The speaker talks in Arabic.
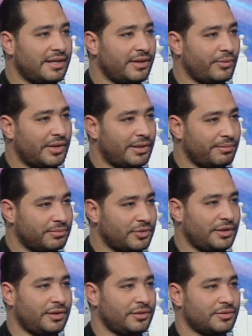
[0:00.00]
وانا
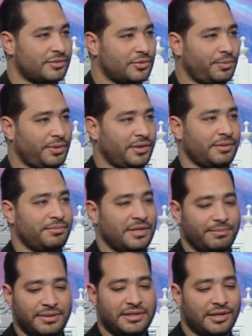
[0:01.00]
طالع الصبح من
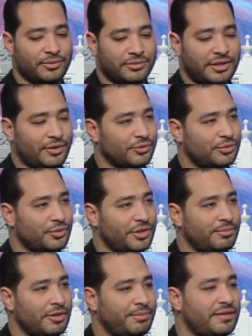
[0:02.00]
البيت او طالع الظهر
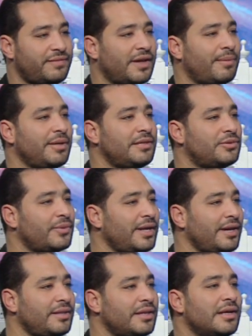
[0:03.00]
من البيت فقابلت
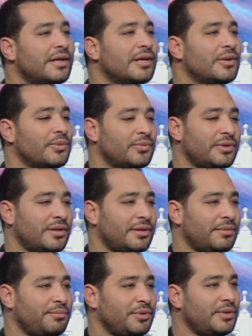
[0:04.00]
واحد
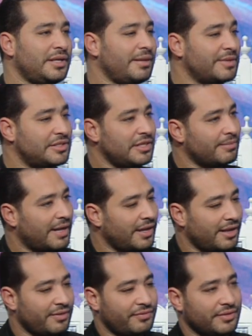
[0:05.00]
وبيقول لي ايه ما تيجي
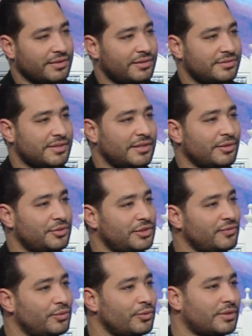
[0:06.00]
معايا سندوتشين
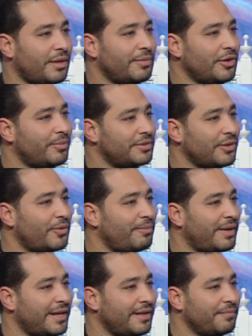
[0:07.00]
فول وطعميه وما تاكل
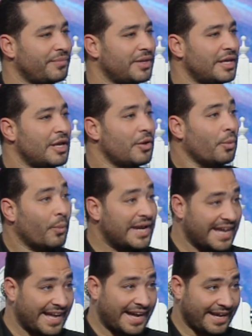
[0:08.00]
معايا وانا
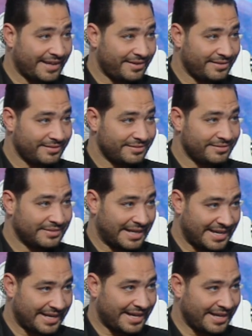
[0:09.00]
جعان
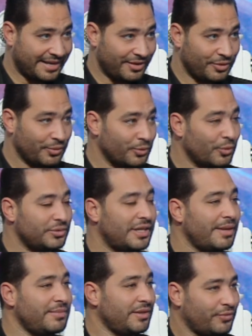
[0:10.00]
انا جعان
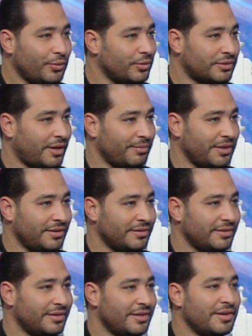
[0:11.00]
وقدامي فول وطعميه
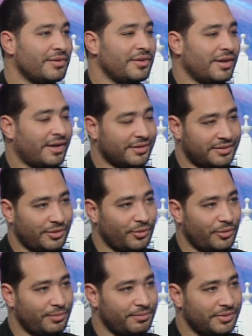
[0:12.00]
هرضى
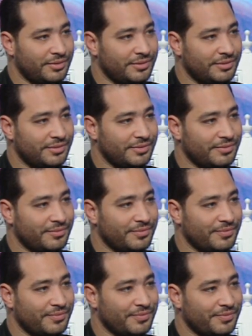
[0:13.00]
اكلهم
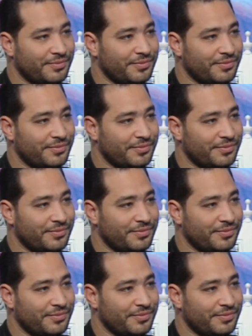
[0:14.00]
احنا نصوم